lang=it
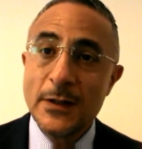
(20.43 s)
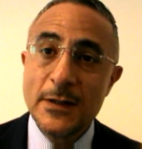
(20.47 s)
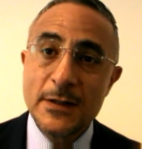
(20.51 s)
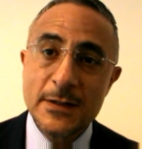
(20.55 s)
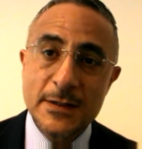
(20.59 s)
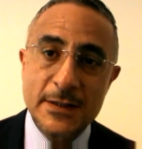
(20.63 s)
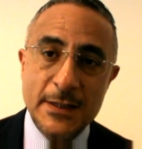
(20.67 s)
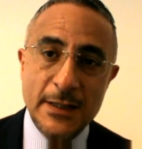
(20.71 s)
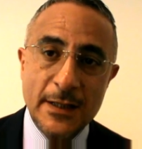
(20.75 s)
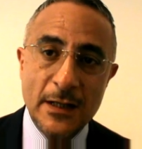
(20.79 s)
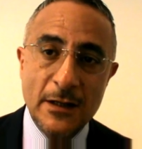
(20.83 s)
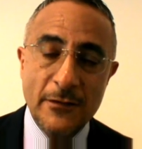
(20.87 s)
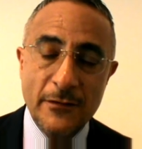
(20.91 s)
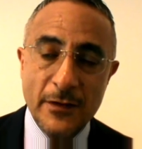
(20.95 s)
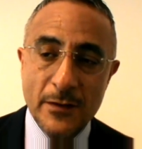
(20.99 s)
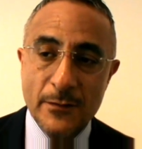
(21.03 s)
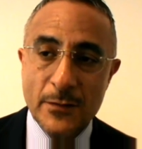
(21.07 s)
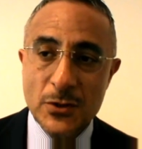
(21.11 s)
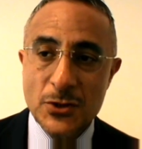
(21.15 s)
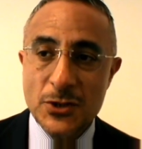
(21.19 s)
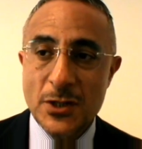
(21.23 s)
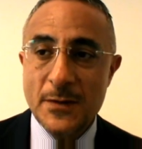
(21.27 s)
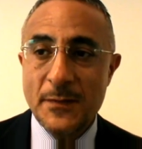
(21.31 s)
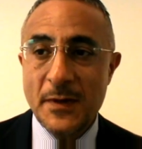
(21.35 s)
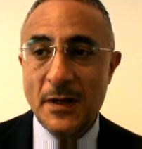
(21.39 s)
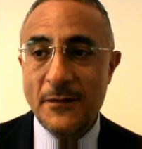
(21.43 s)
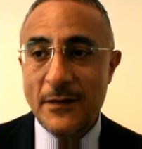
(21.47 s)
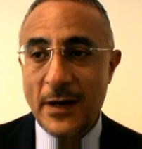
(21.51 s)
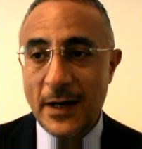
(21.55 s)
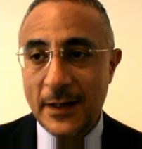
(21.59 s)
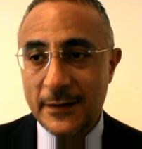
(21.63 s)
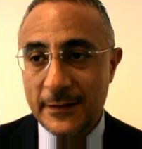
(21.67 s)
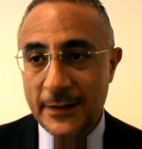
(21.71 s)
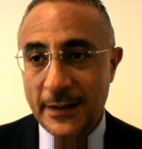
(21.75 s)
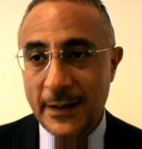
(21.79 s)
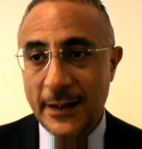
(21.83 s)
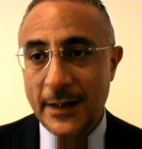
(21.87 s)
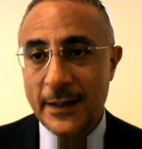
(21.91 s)
sia dalle farmacie
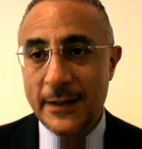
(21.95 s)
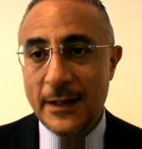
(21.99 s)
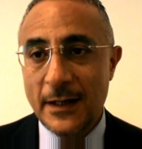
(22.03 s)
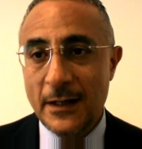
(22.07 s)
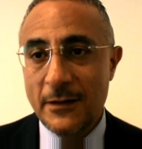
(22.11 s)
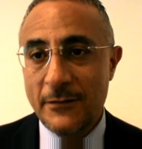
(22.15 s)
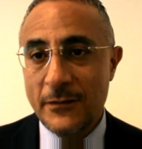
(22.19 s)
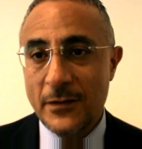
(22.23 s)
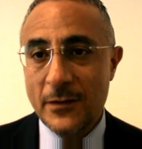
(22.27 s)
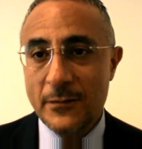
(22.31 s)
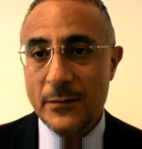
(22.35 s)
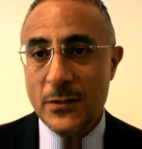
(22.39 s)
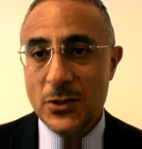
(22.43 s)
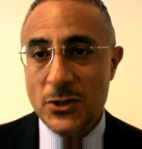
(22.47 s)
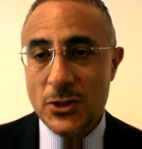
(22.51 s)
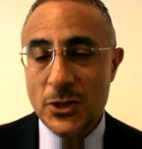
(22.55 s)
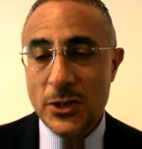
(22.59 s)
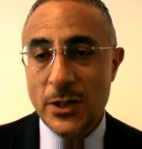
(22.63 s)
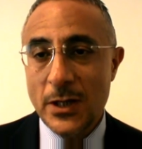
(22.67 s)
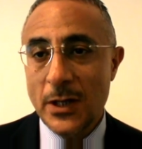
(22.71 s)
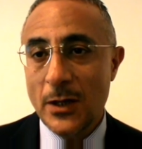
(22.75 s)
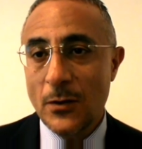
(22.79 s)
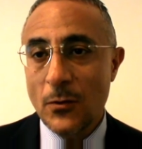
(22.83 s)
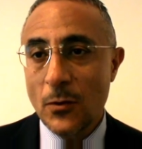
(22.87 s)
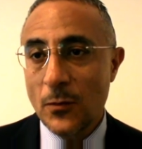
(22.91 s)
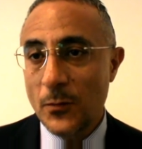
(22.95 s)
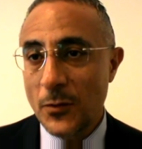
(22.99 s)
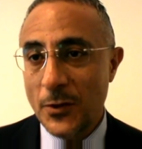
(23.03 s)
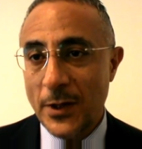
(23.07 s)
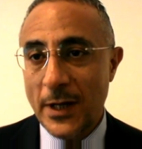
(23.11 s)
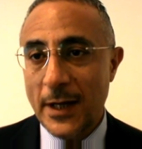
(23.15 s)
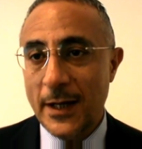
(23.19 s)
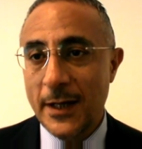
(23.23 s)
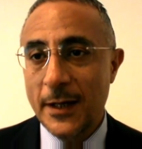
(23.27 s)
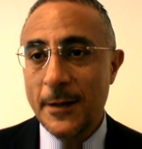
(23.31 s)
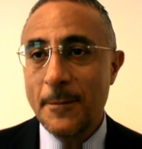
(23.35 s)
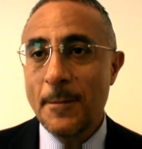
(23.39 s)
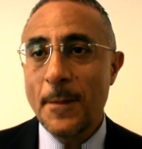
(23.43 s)
private che dalle farmacie
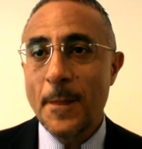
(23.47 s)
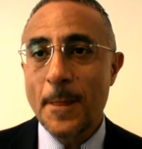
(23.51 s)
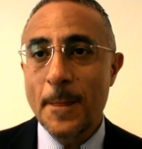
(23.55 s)
comunali.